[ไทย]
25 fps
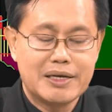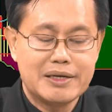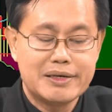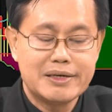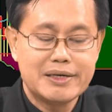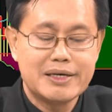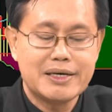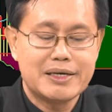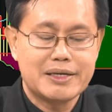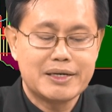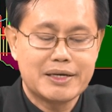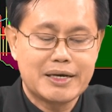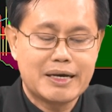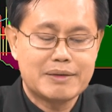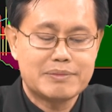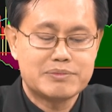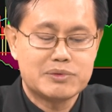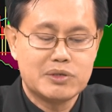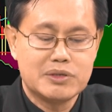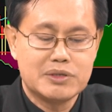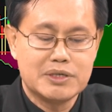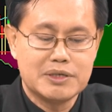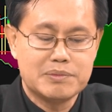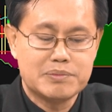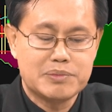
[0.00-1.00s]
เรื่อยๆนะครับจ
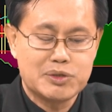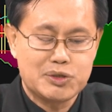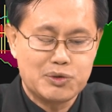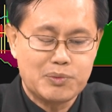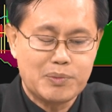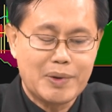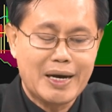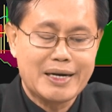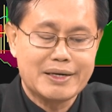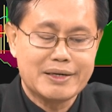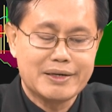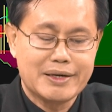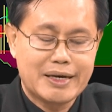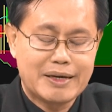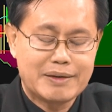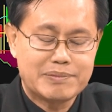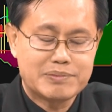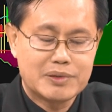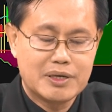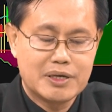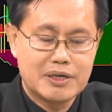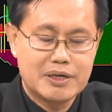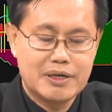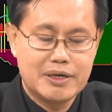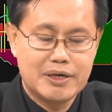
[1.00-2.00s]
นถึงปัจจุบันนะครับ
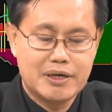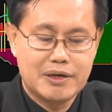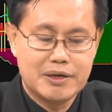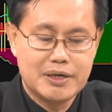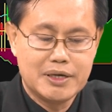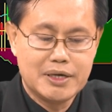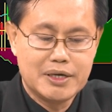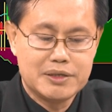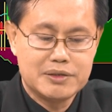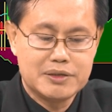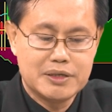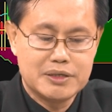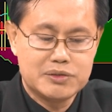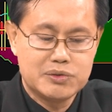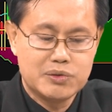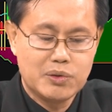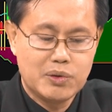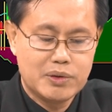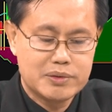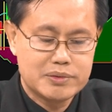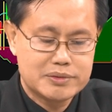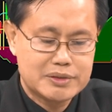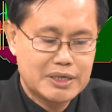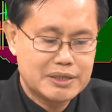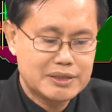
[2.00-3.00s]
แล้วก็ในช่วง
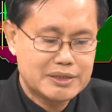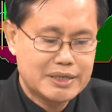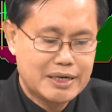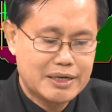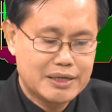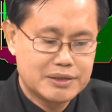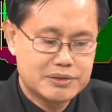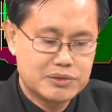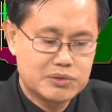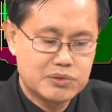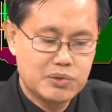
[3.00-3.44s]
ตั้งแต่ช่